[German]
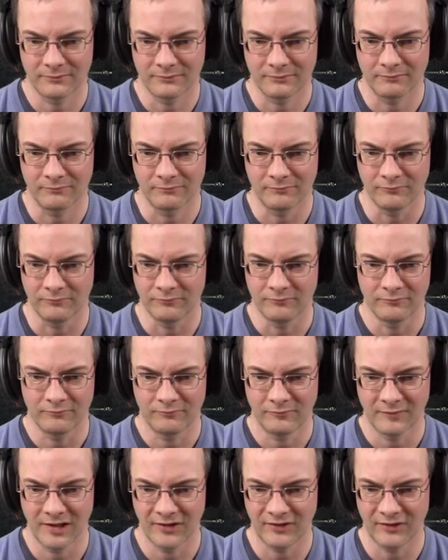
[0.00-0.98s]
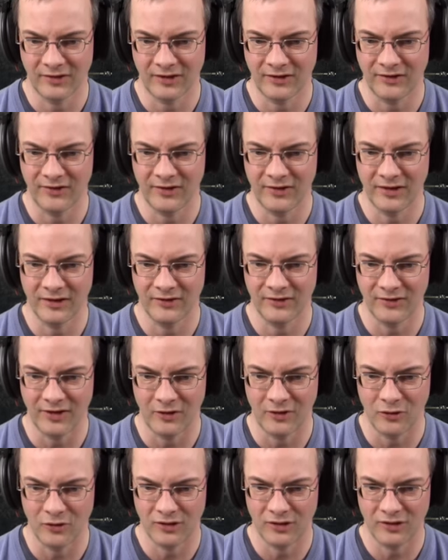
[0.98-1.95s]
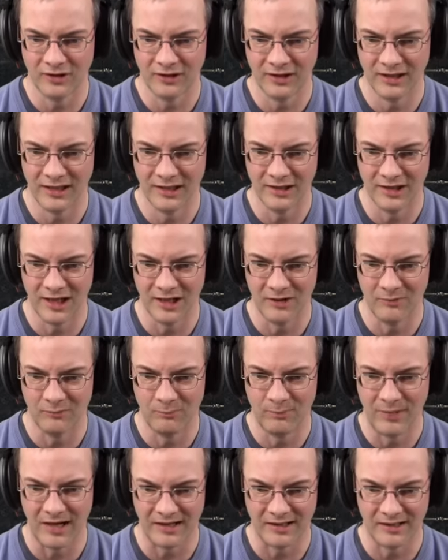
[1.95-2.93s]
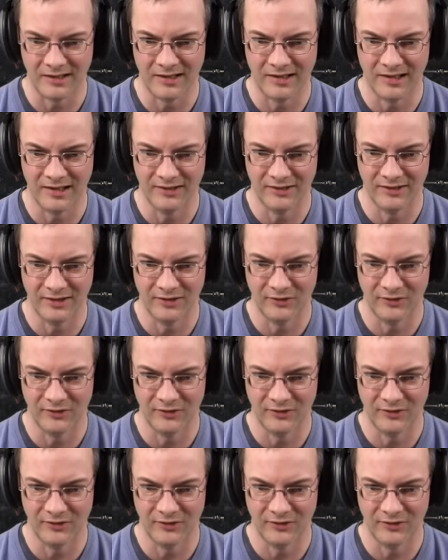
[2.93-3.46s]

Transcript: Hm. Also das hier ist auch eher ein Bug gerade.